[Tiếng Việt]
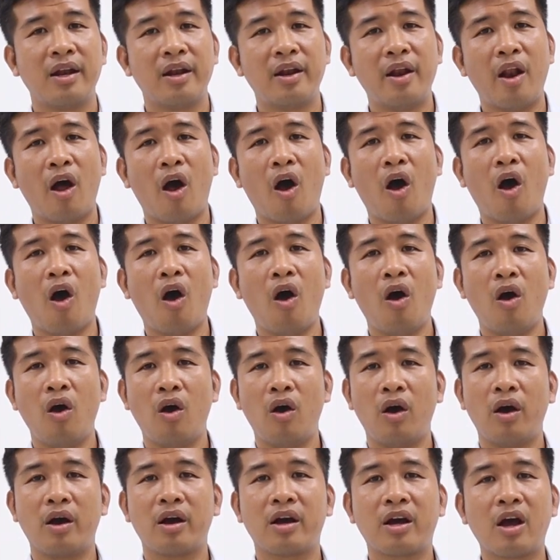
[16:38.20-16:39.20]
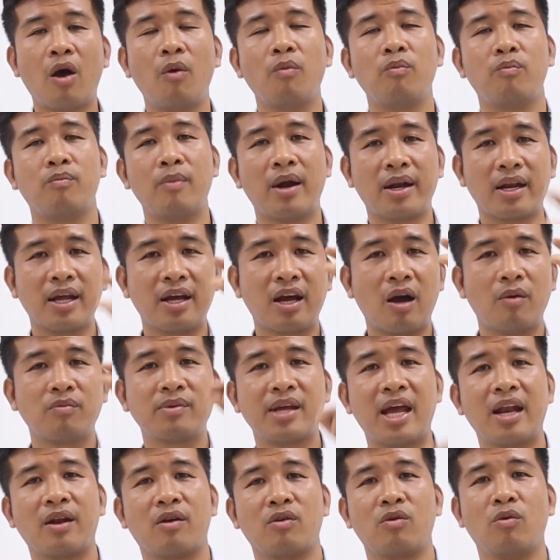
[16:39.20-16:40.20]
nó không mất cái
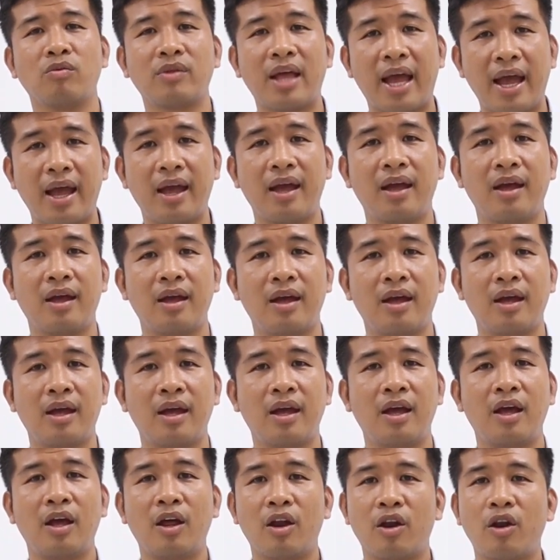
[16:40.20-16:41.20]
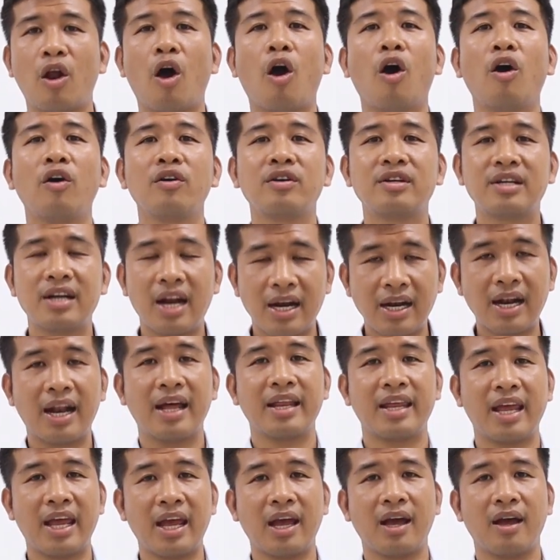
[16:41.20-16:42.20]
không gian của chúng ta nó rất là
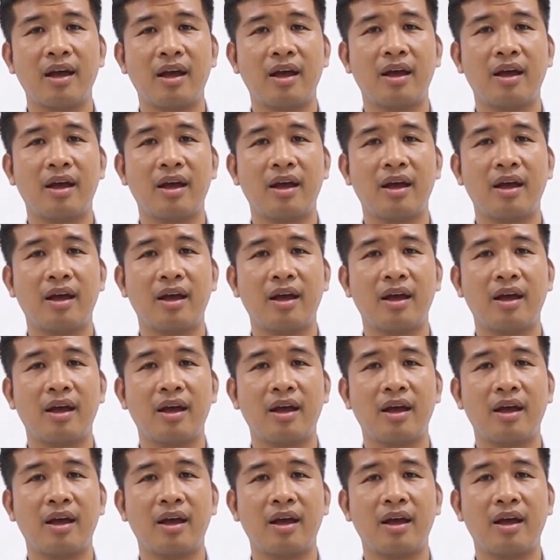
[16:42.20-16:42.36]
nhẹ